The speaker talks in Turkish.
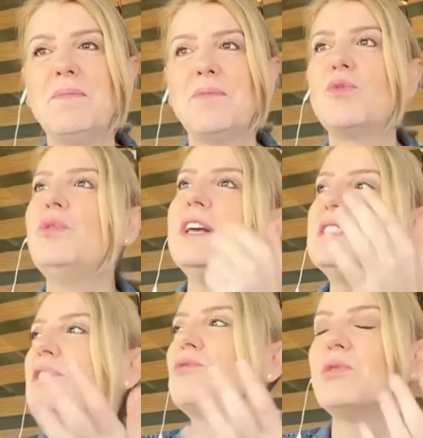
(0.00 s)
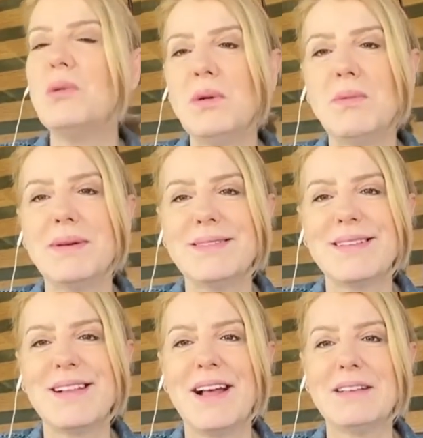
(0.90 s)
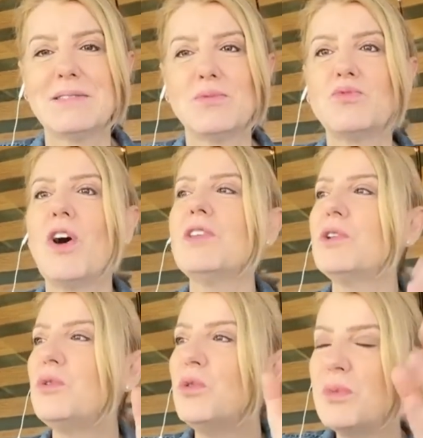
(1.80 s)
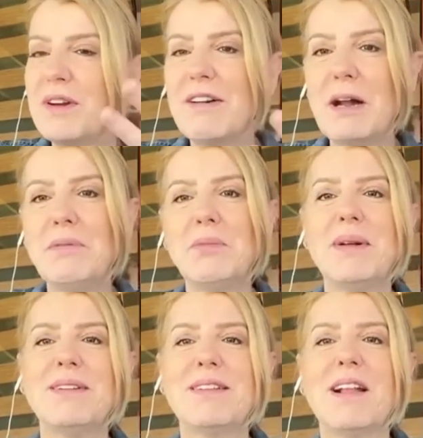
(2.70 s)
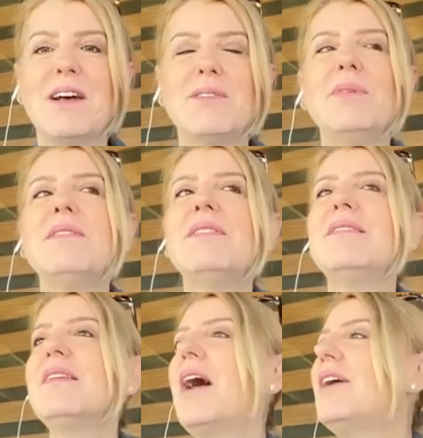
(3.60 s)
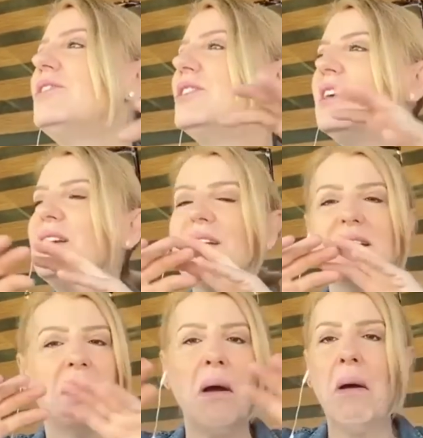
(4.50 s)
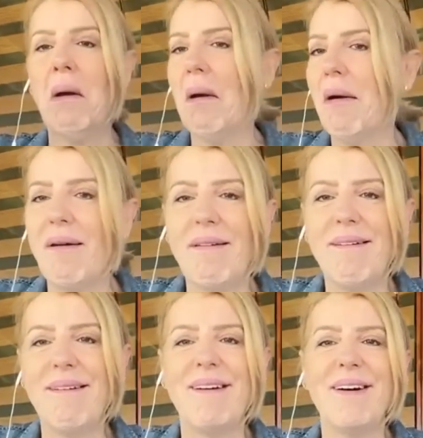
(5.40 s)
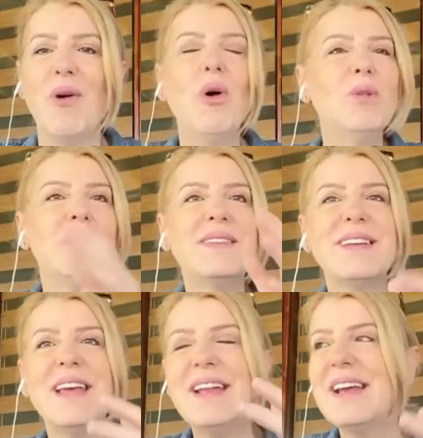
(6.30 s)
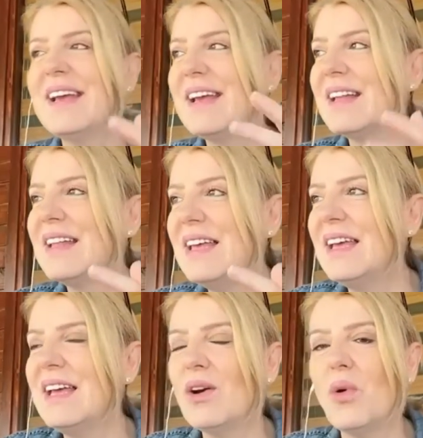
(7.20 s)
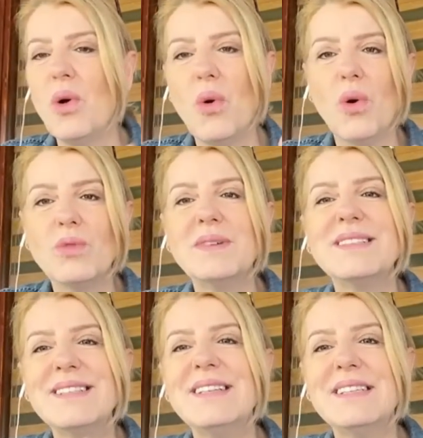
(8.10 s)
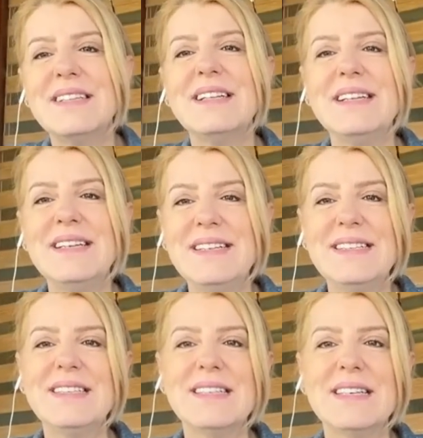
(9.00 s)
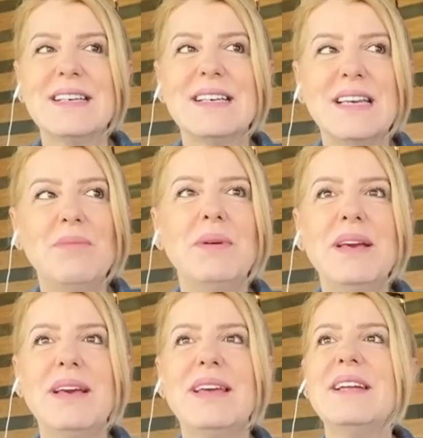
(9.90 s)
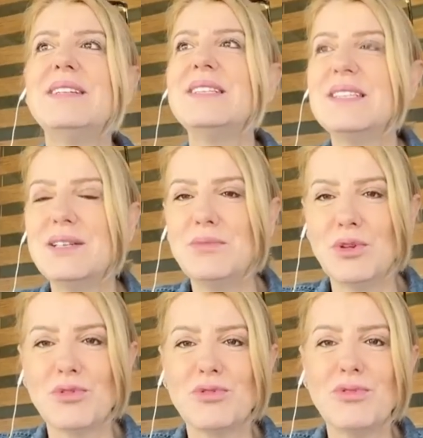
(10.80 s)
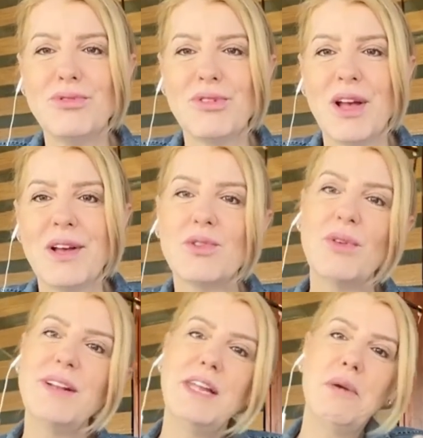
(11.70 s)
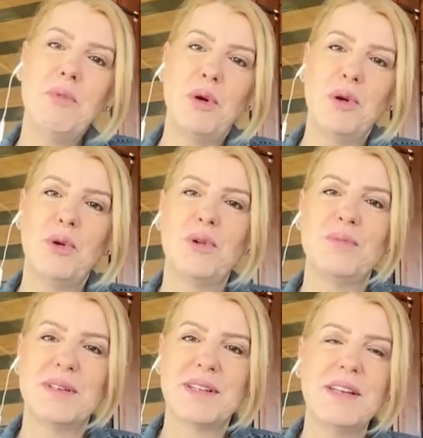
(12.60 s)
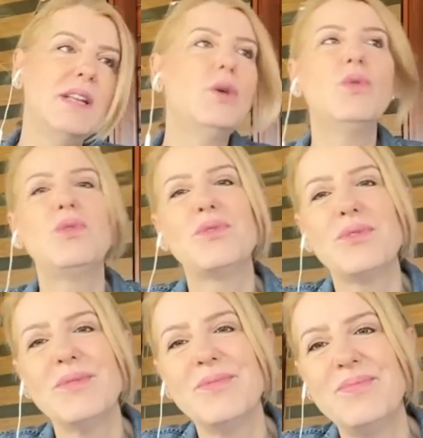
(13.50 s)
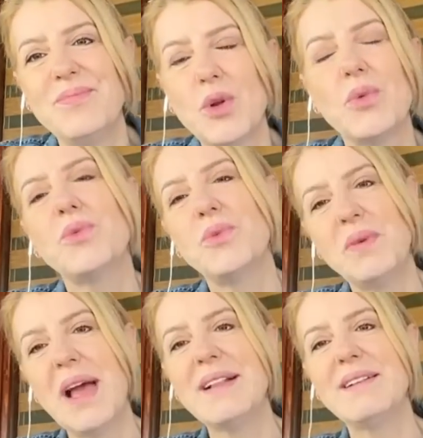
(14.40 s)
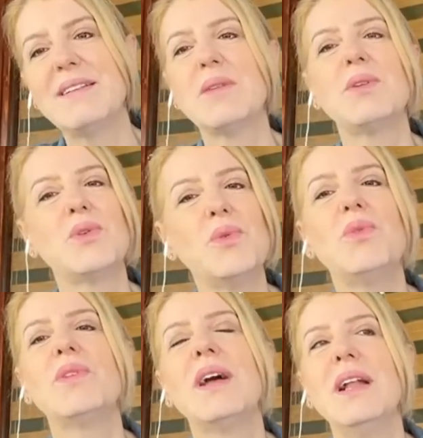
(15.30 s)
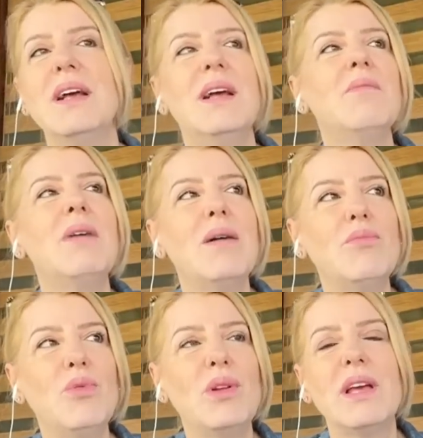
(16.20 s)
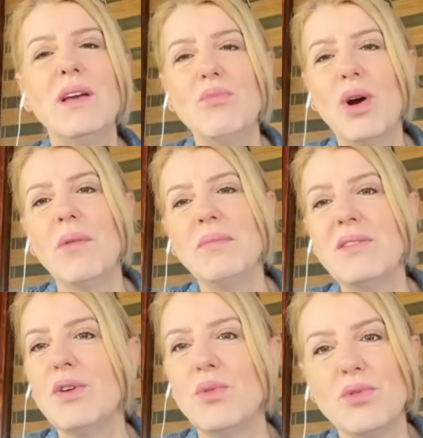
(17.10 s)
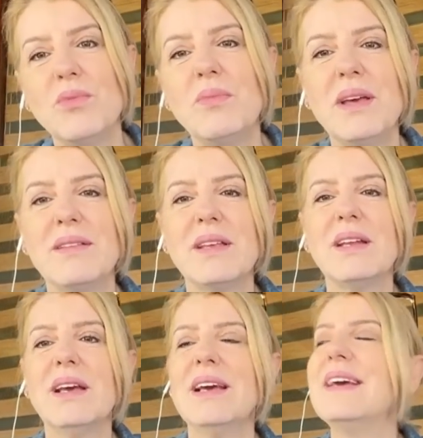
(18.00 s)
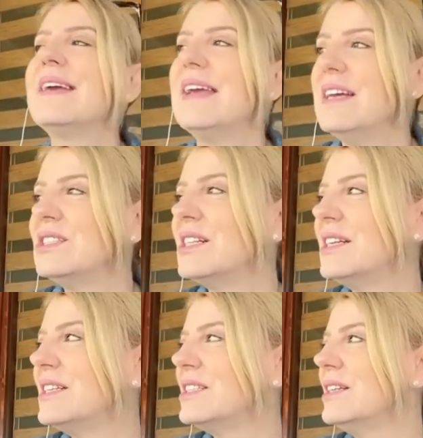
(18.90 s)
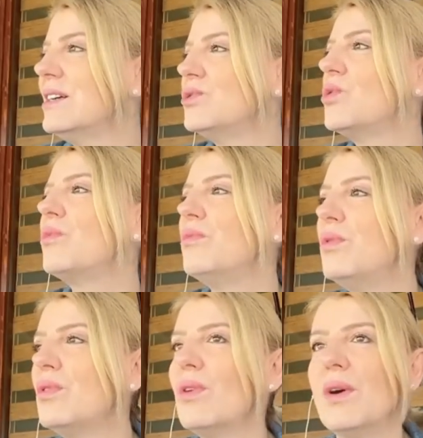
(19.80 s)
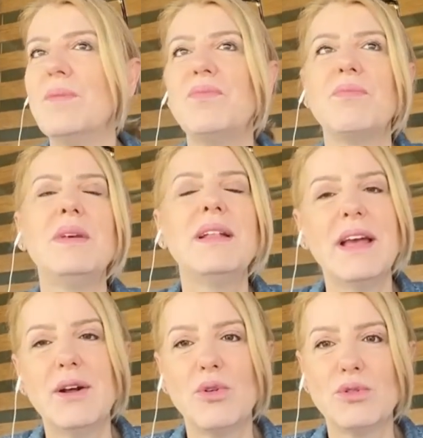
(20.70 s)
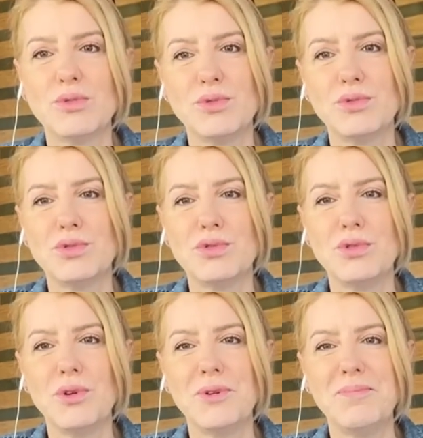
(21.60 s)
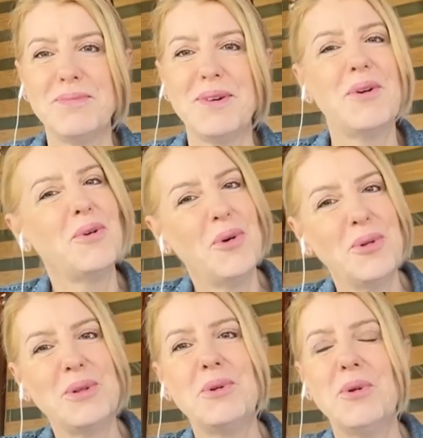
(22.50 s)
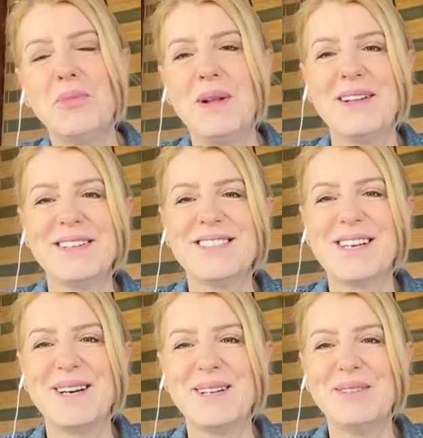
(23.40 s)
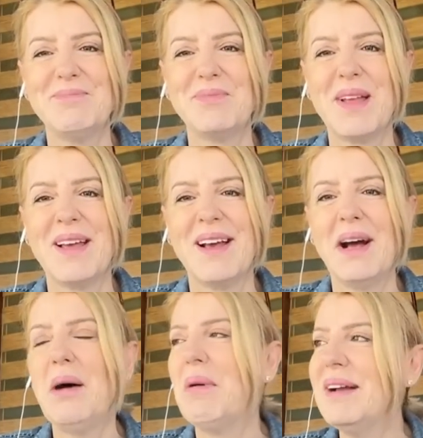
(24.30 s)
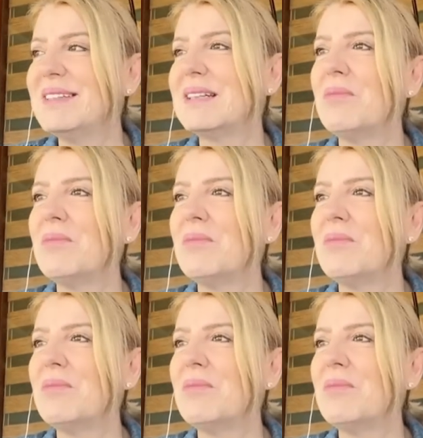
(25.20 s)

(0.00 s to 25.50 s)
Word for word: Güneşte sulamamanız lazım. Fazla gübre vermemeniz lazım. E siz her şeyi olması gerektiği, olmasını istediğiniz gibi yetiştirmiyorsunuz. Sonra niye böyle olmadı? Niye olsun? Oturup kendinize bakın. O yüzden ben bu ülkeyi Muhammed ve onun benzeri gençler için çok büyük bir değer olduğunu düşünüyorum. Onları ön plana çıkaralım. Ama işte